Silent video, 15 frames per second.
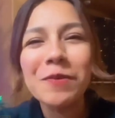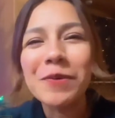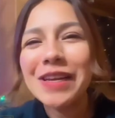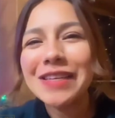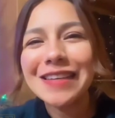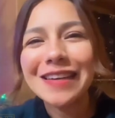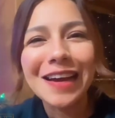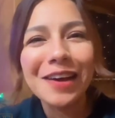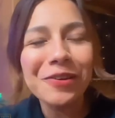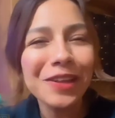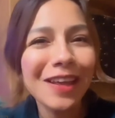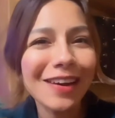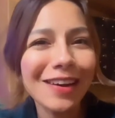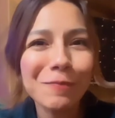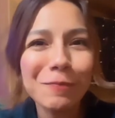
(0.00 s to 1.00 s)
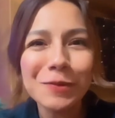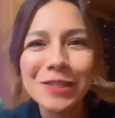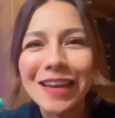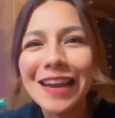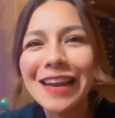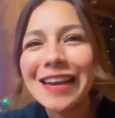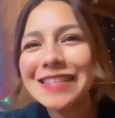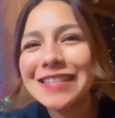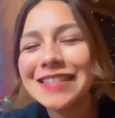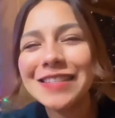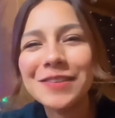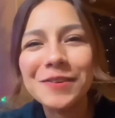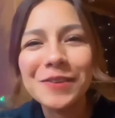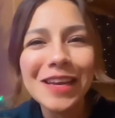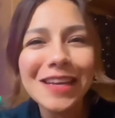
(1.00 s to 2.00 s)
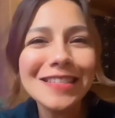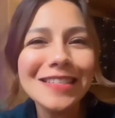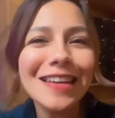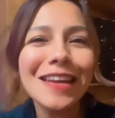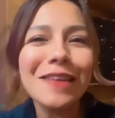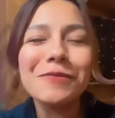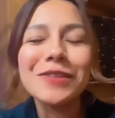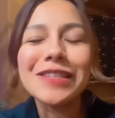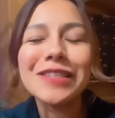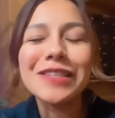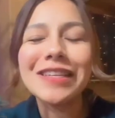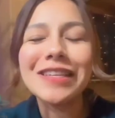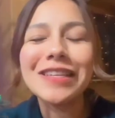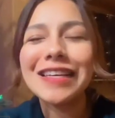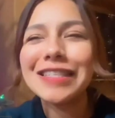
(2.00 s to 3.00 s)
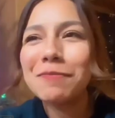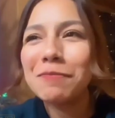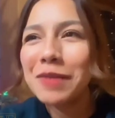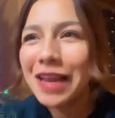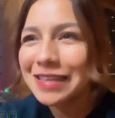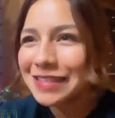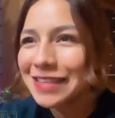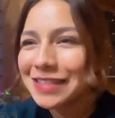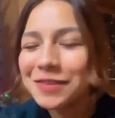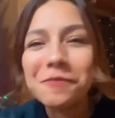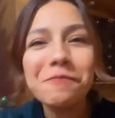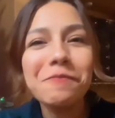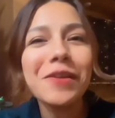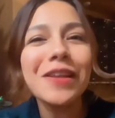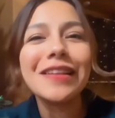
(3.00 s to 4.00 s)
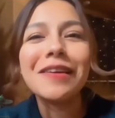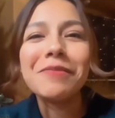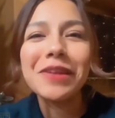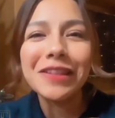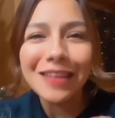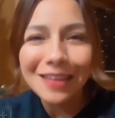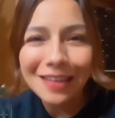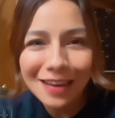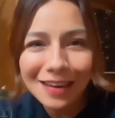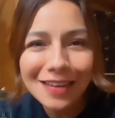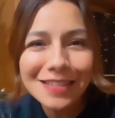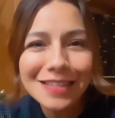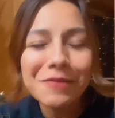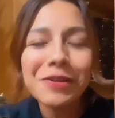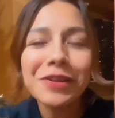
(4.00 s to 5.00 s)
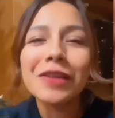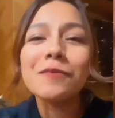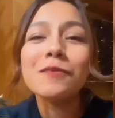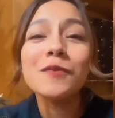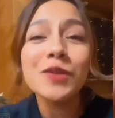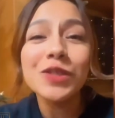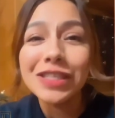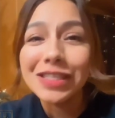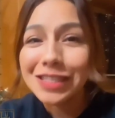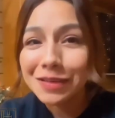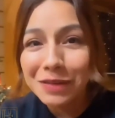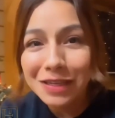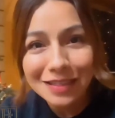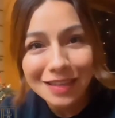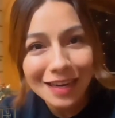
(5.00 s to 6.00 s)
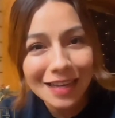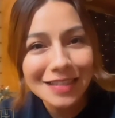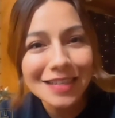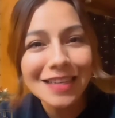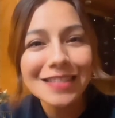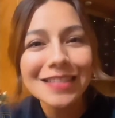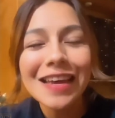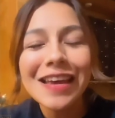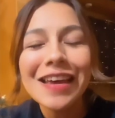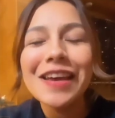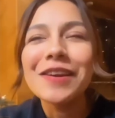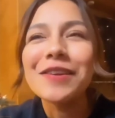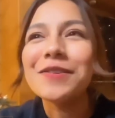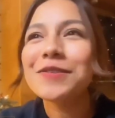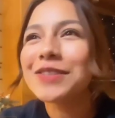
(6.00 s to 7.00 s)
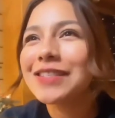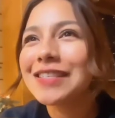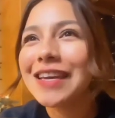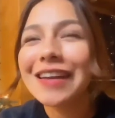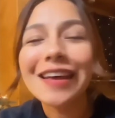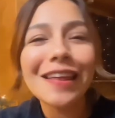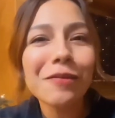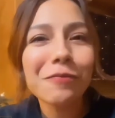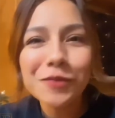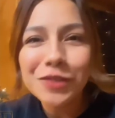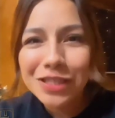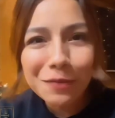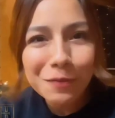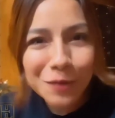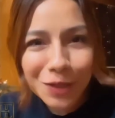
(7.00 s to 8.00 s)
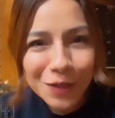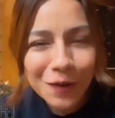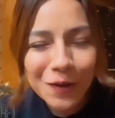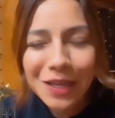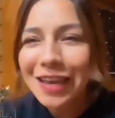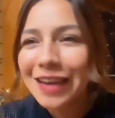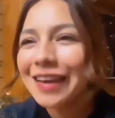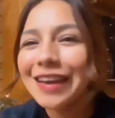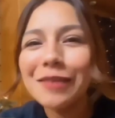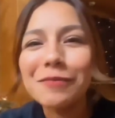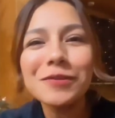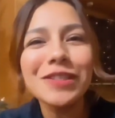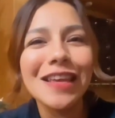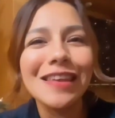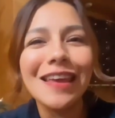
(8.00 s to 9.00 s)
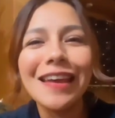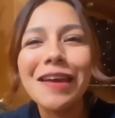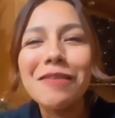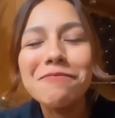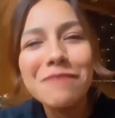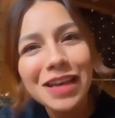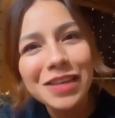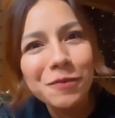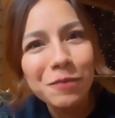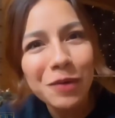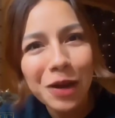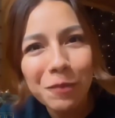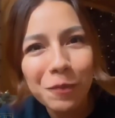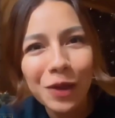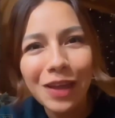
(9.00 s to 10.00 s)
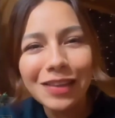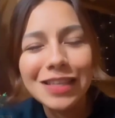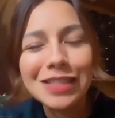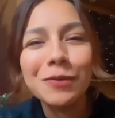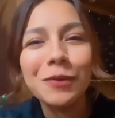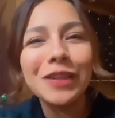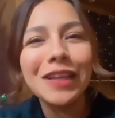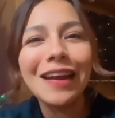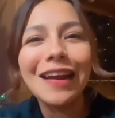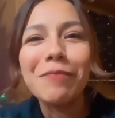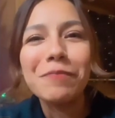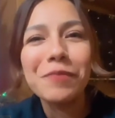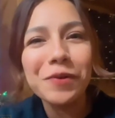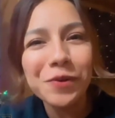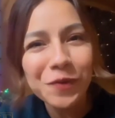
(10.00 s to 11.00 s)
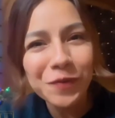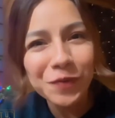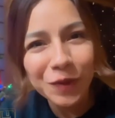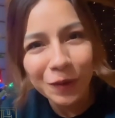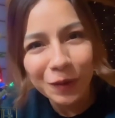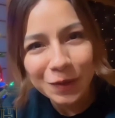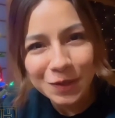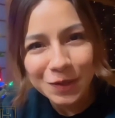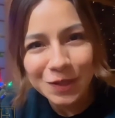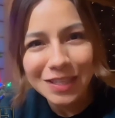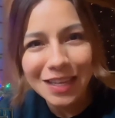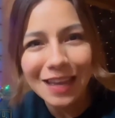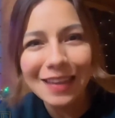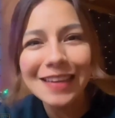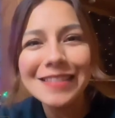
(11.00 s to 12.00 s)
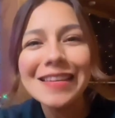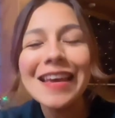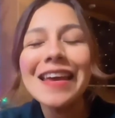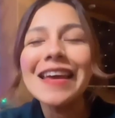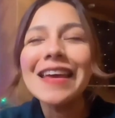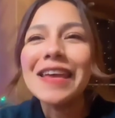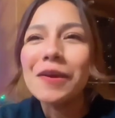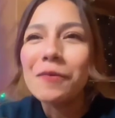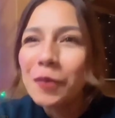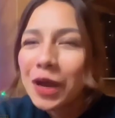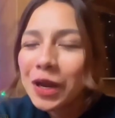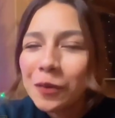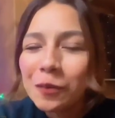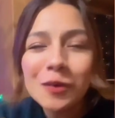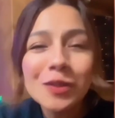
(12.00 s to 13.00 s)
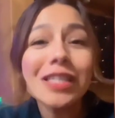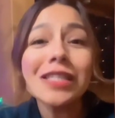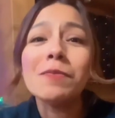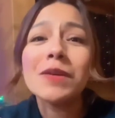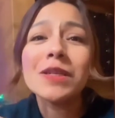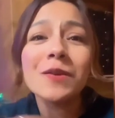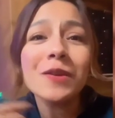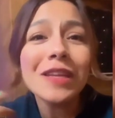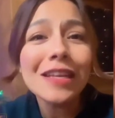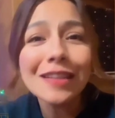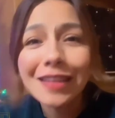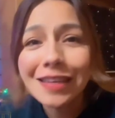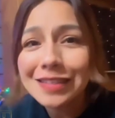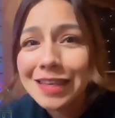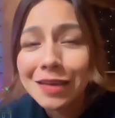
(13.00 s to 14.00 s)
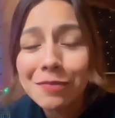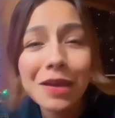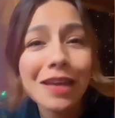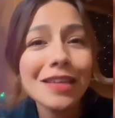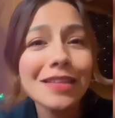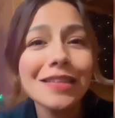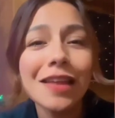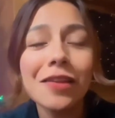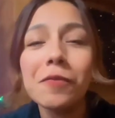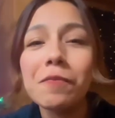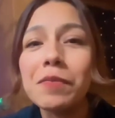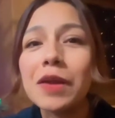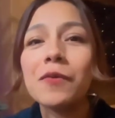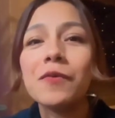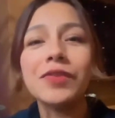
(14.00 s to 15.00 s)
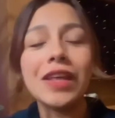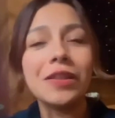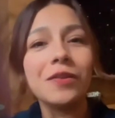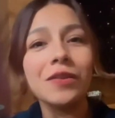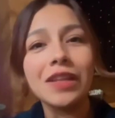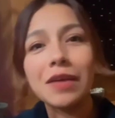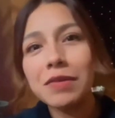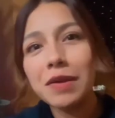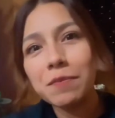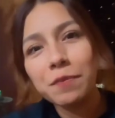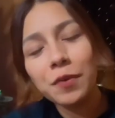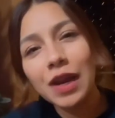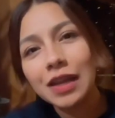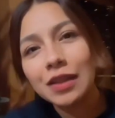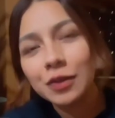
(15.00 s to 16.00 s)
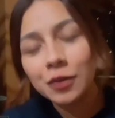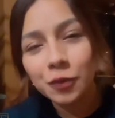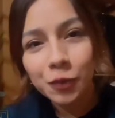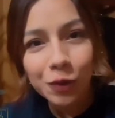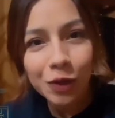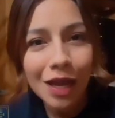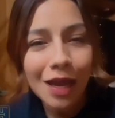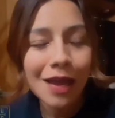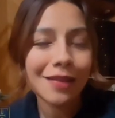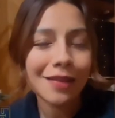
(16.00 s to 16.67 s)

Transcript: como les acabo de repostear en las historias, tenemos las plazas completamente llenas. De verdad, muchísimas gracias. Nos llena de mucha emoción y ya queremos que llegue mayo para poder disfrutar Japón con todos ustedes. Y bueno, muchas personitas que me han estado preguntando también por el tour.